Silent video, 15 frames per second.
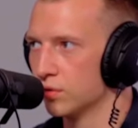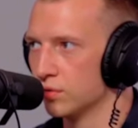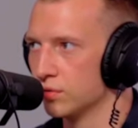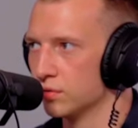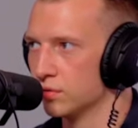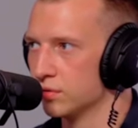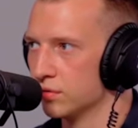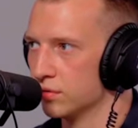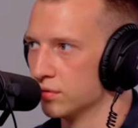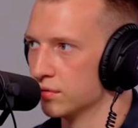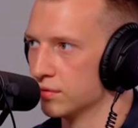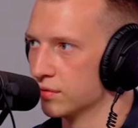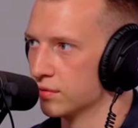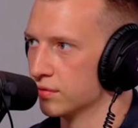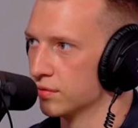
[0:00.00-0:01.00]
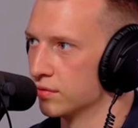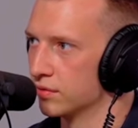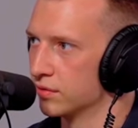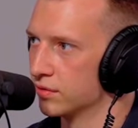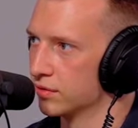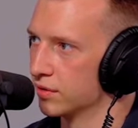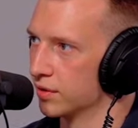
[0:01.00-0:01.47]
ja. und, äh,
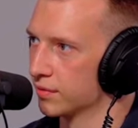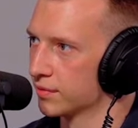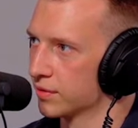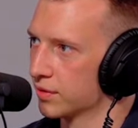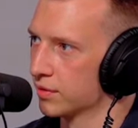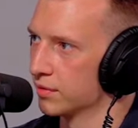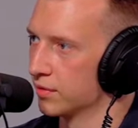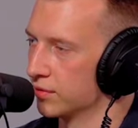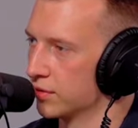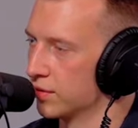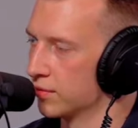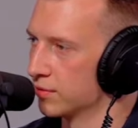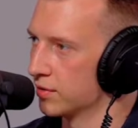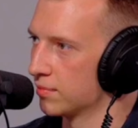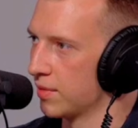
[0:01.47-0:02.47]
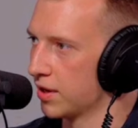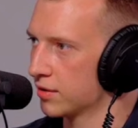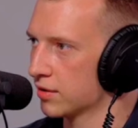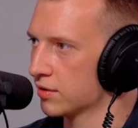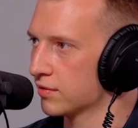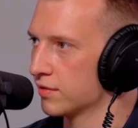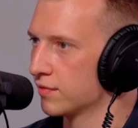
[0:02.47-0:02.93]
und, ja, und, den, und den
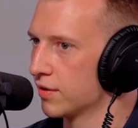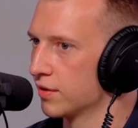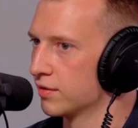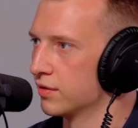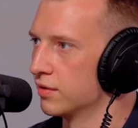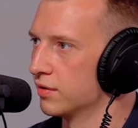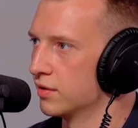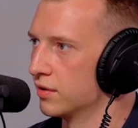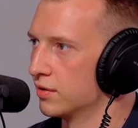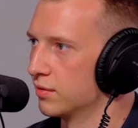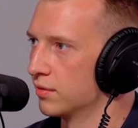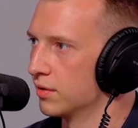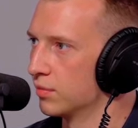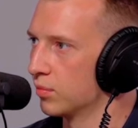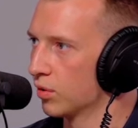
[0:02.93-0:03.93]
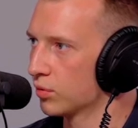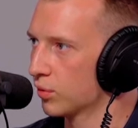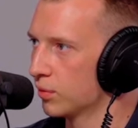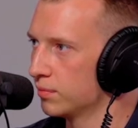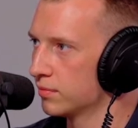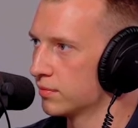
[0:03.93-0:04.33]
Marthas. Wir waren äh, in, in Bodrum.